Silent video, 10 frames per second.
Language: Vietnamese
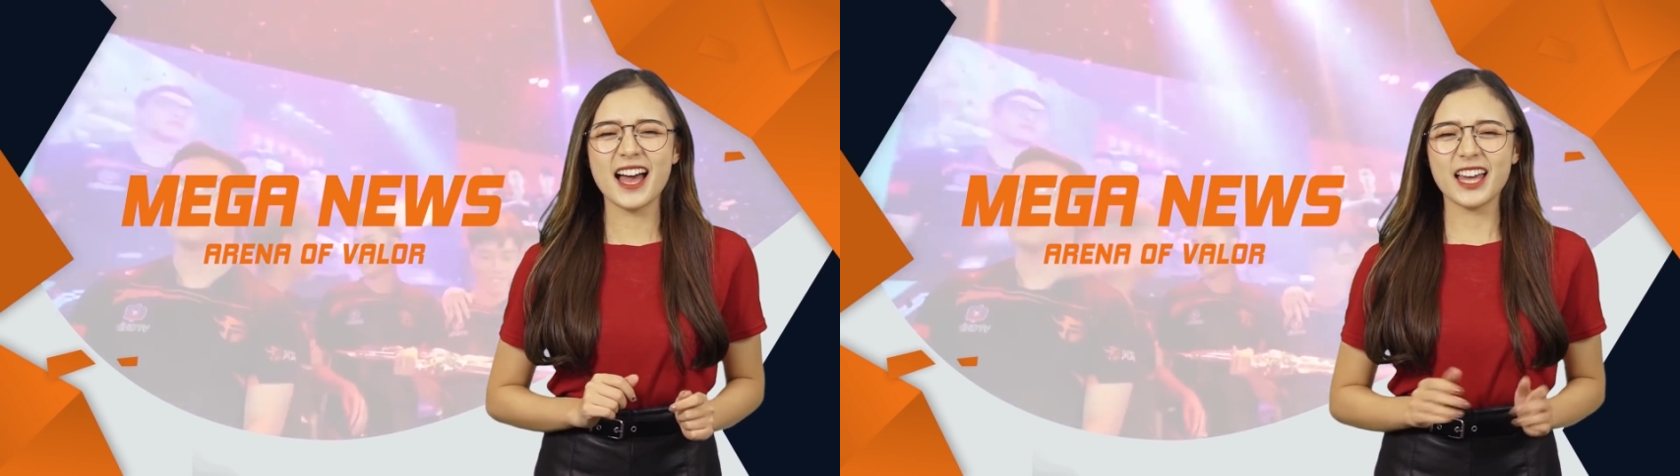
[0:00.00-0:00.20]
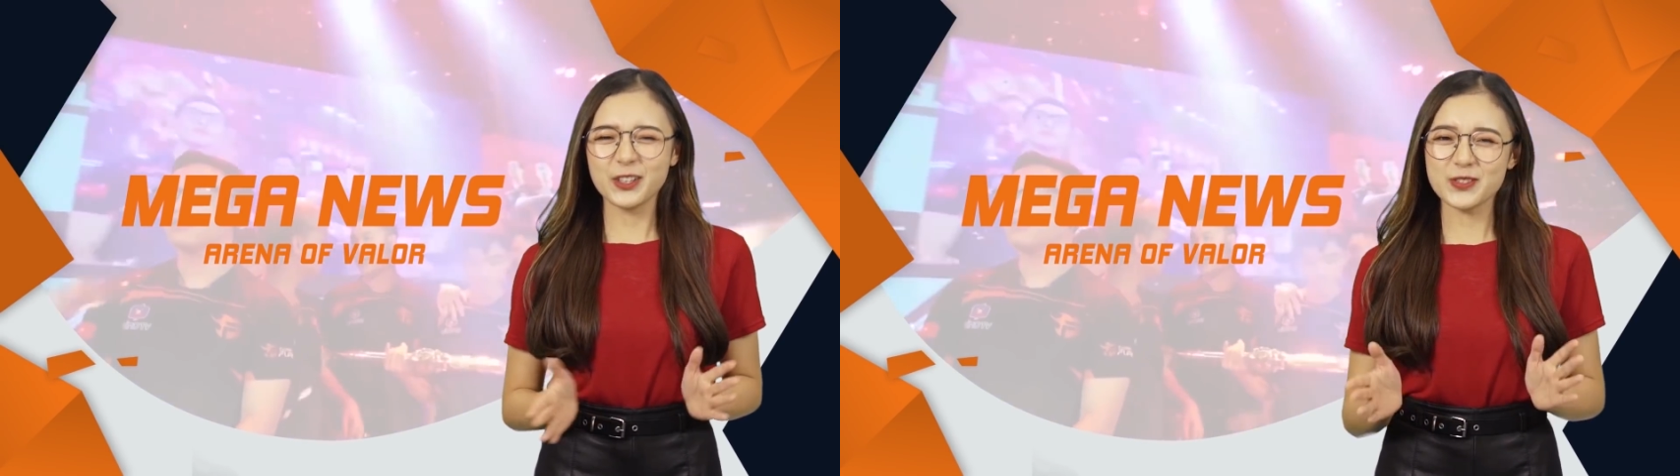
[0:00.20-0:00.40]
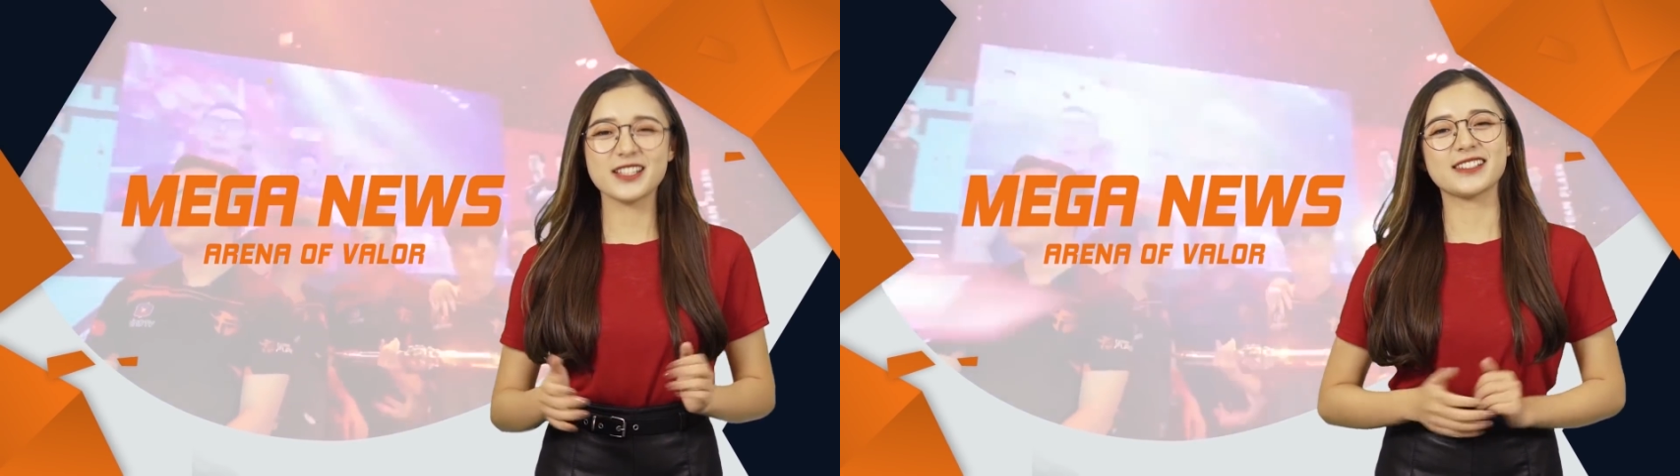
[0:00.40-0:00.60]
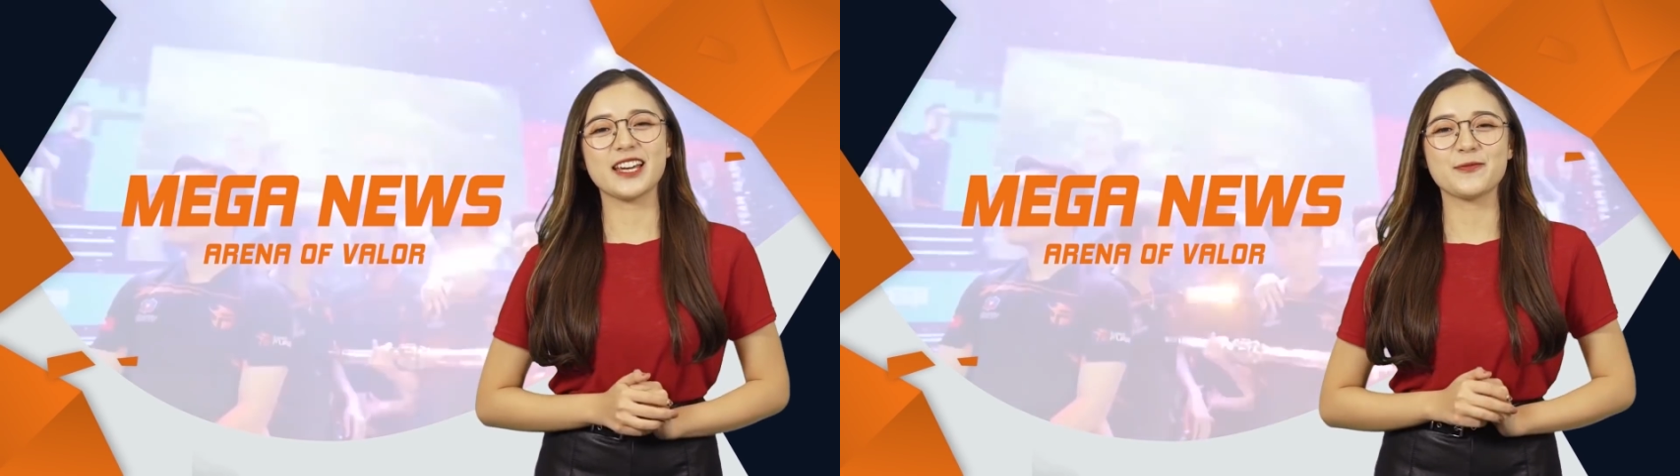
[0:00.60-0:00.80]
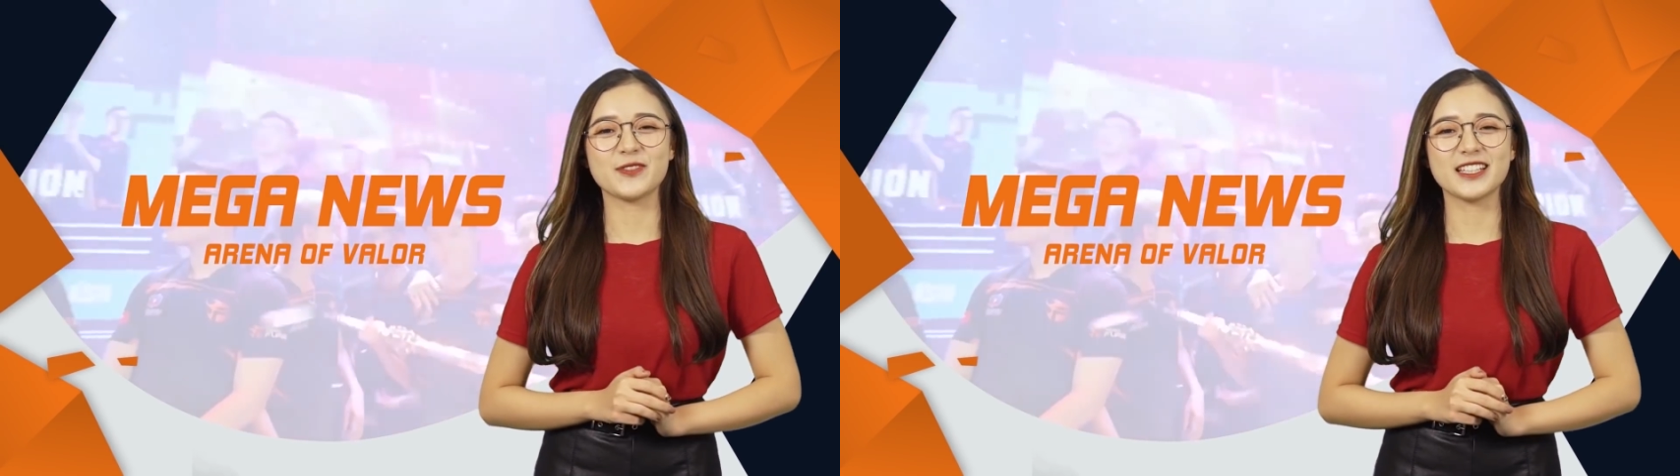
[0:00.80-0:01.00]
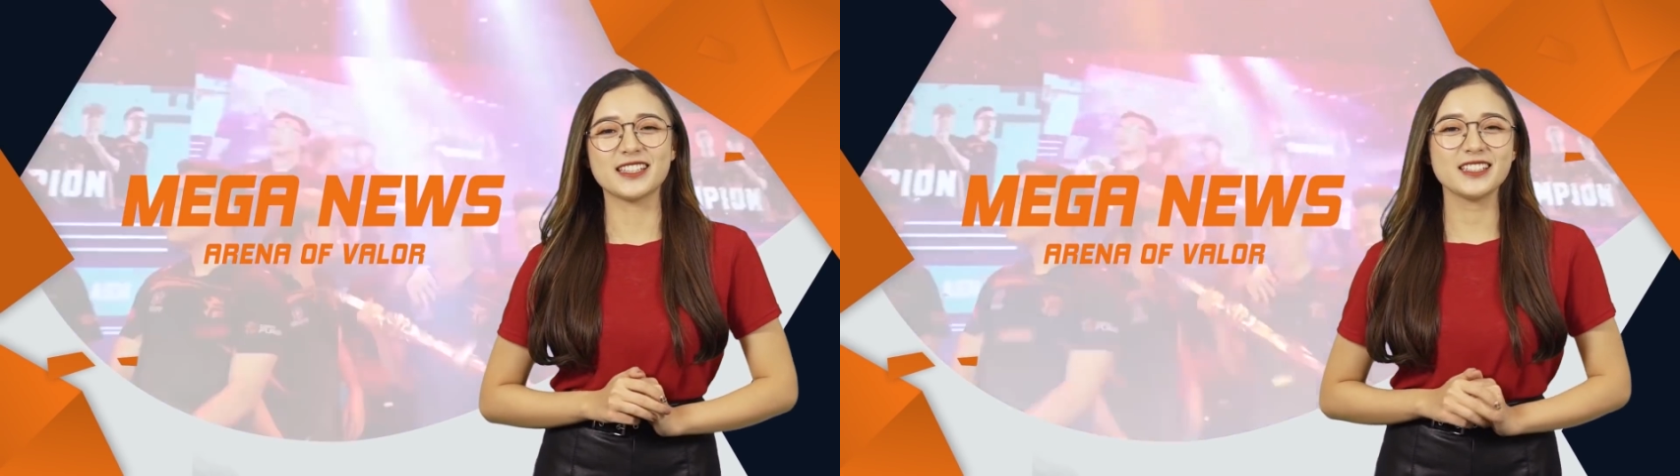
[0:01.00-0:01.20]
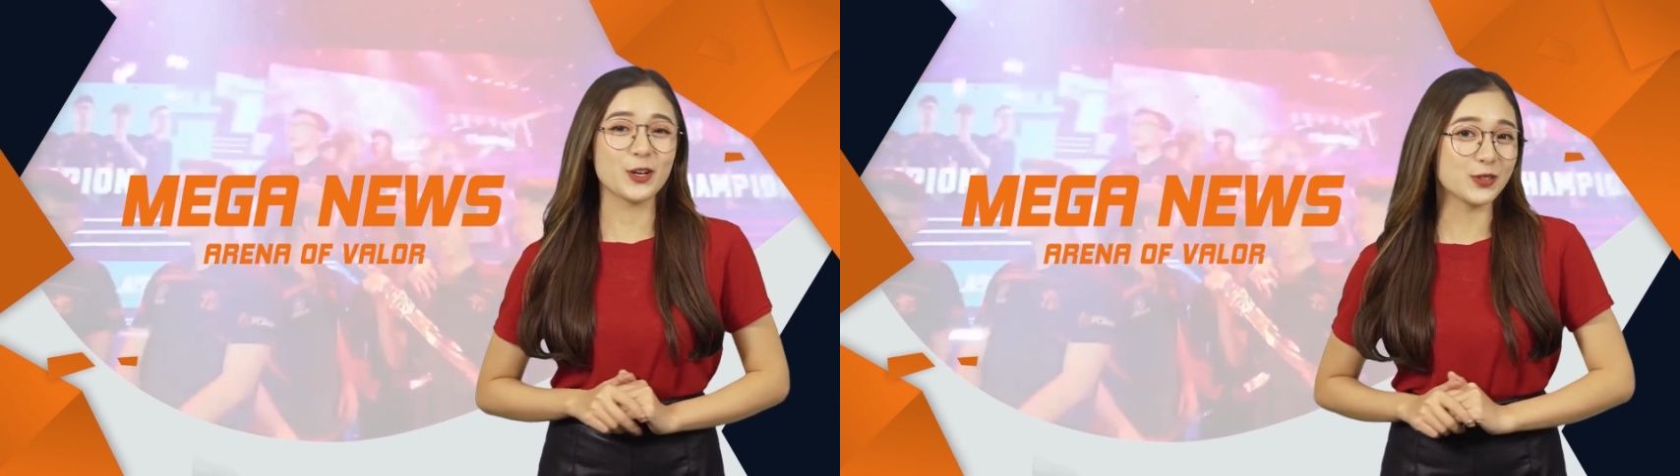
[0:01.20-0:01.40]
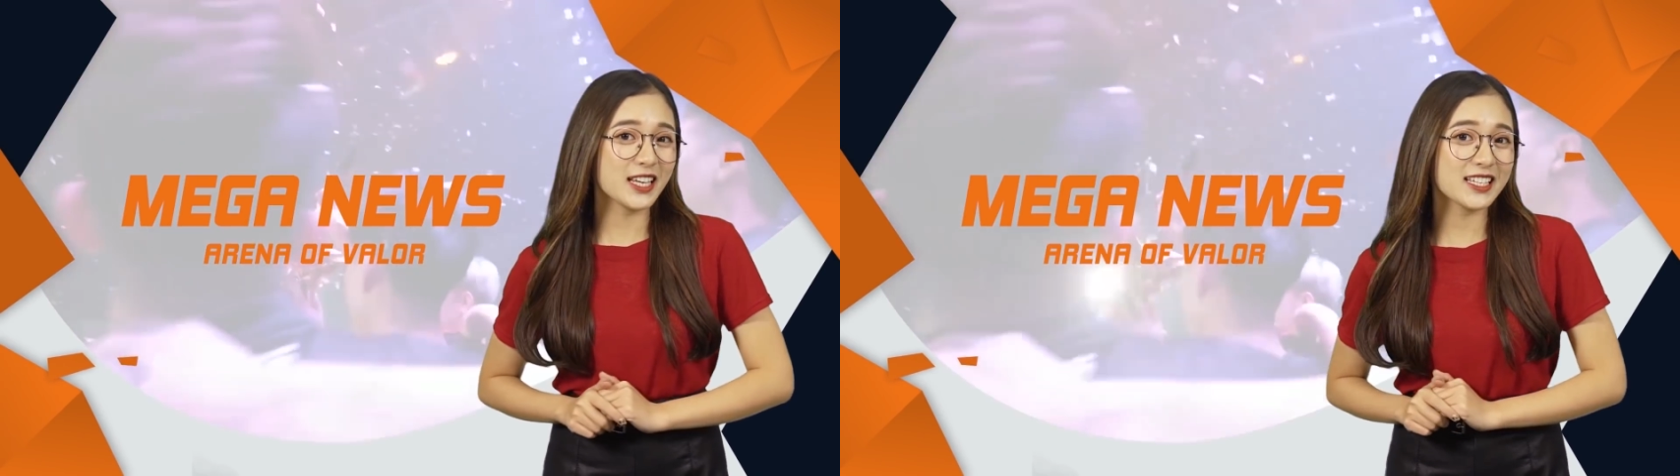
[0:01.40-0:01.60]
Hãy cùng chờ xem tin tức
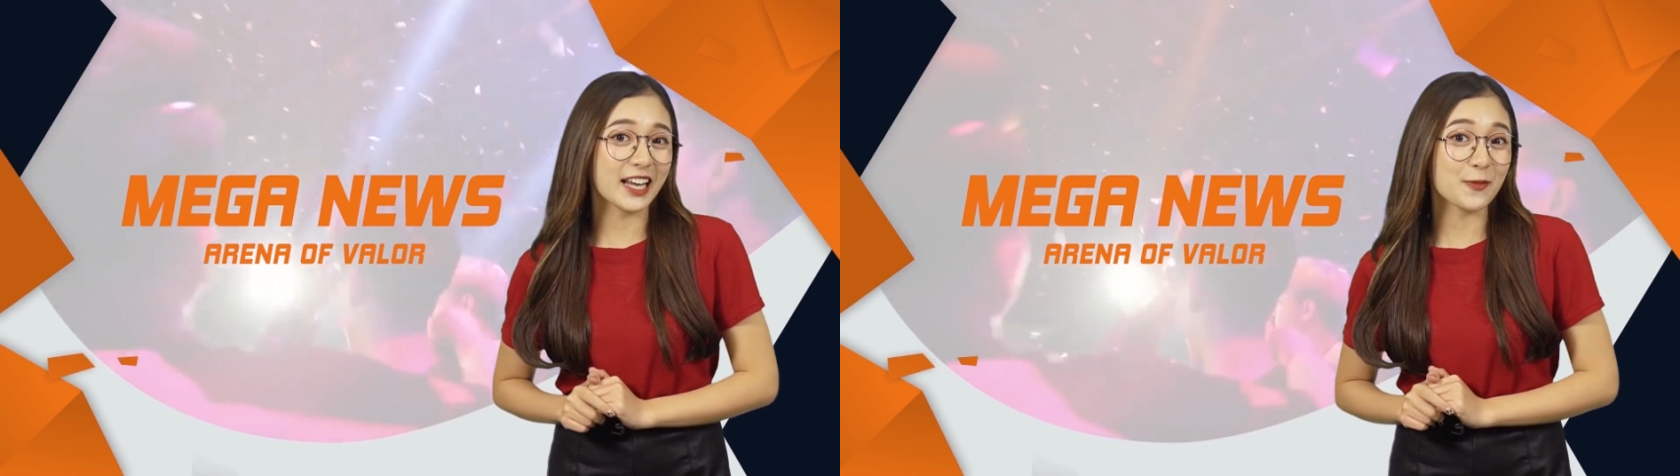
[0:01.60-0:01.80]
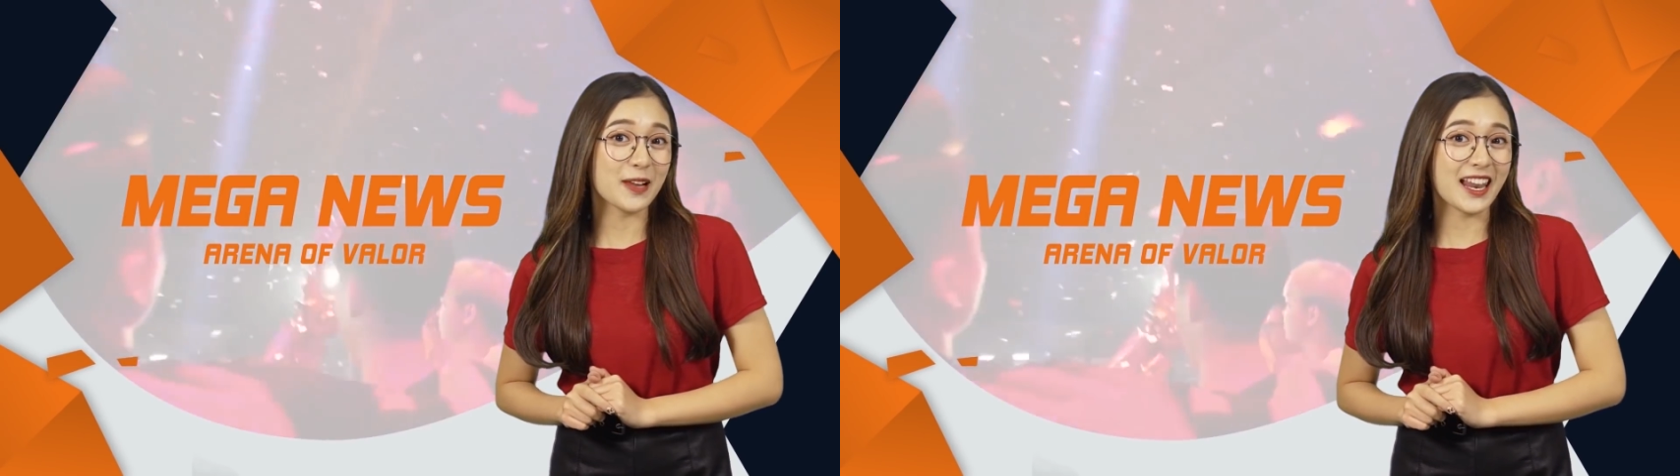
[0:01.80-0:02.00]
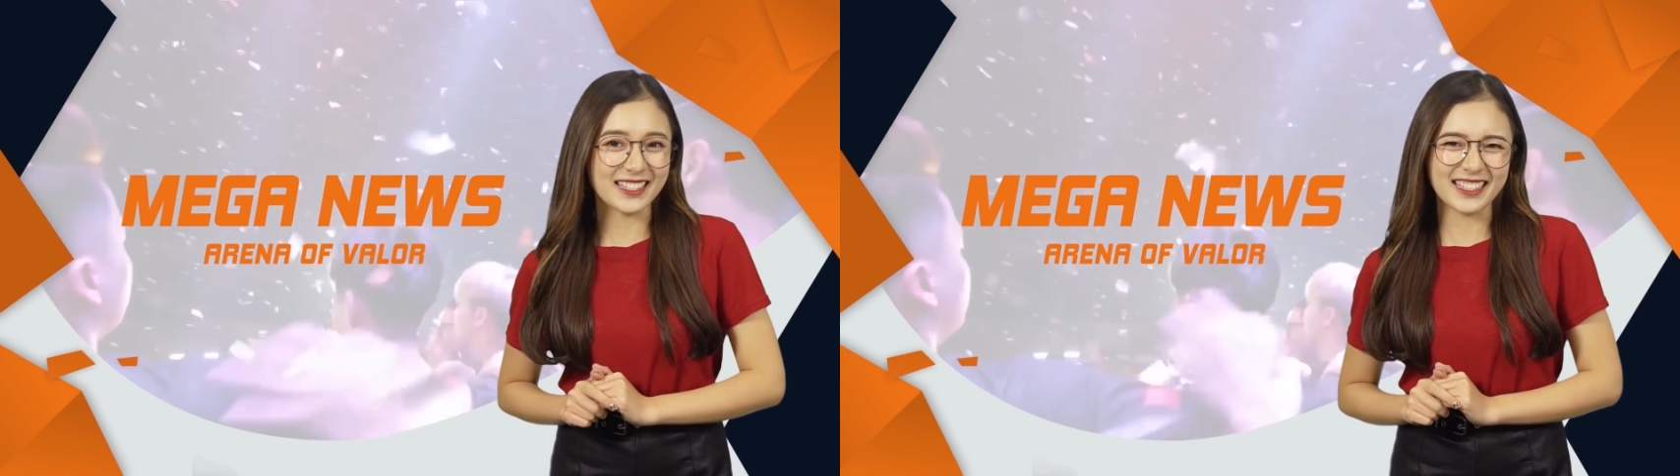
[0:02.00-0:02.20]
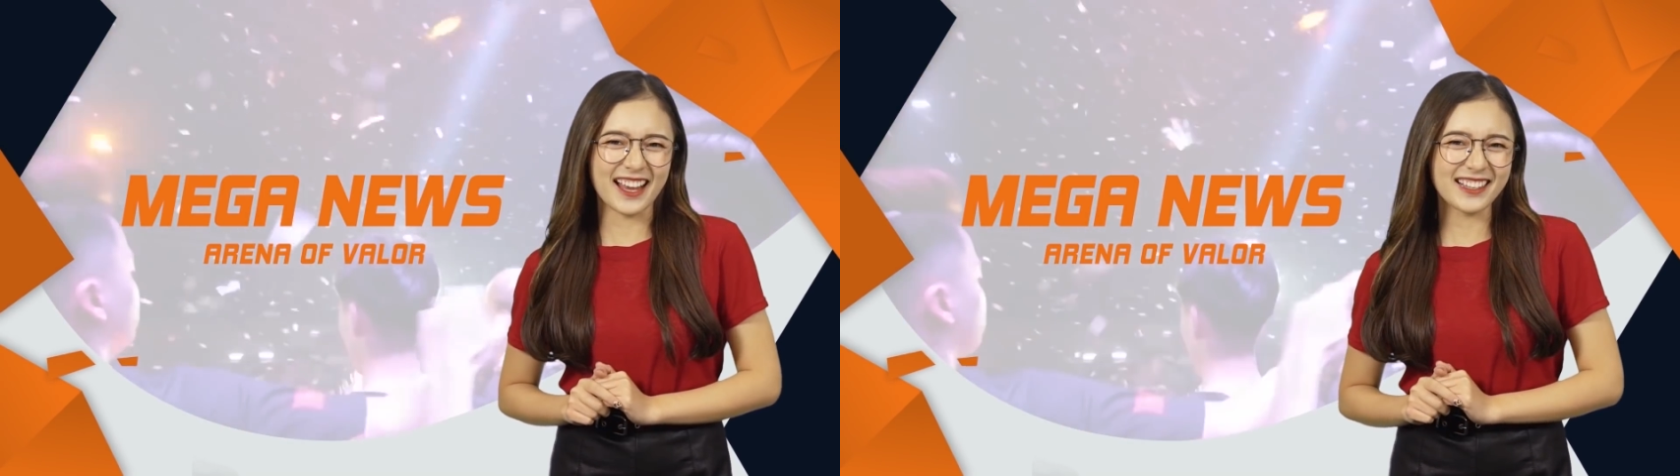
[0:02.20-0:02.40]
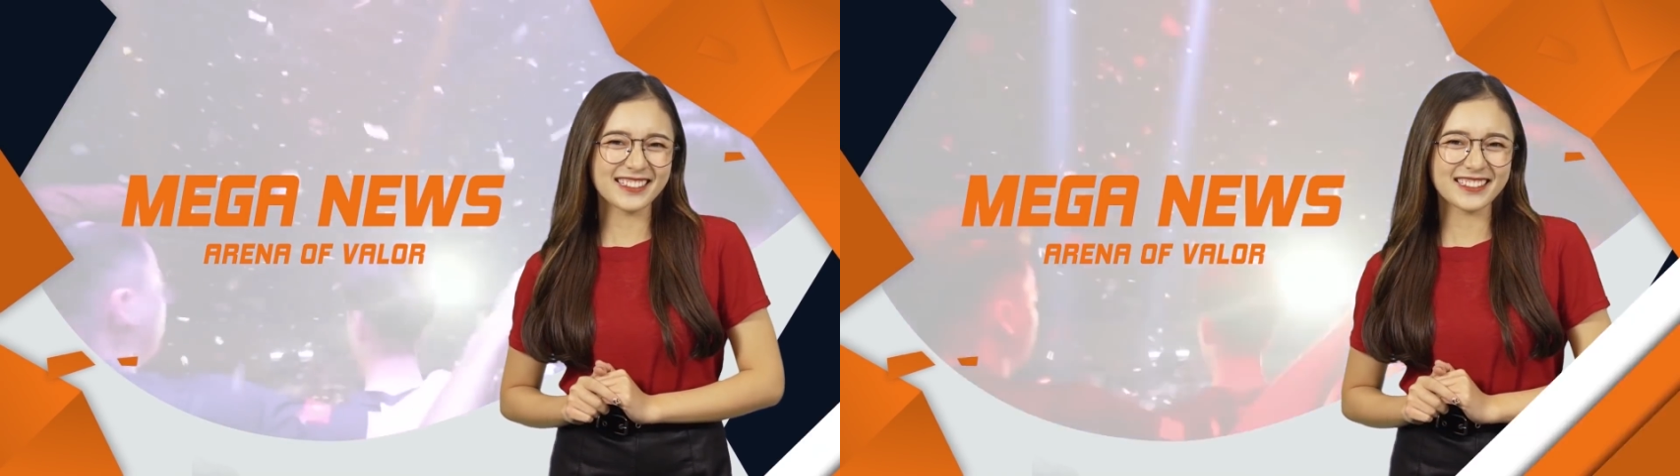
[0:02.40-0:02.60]
đầu tiên ngày hôm nay là gì nhé.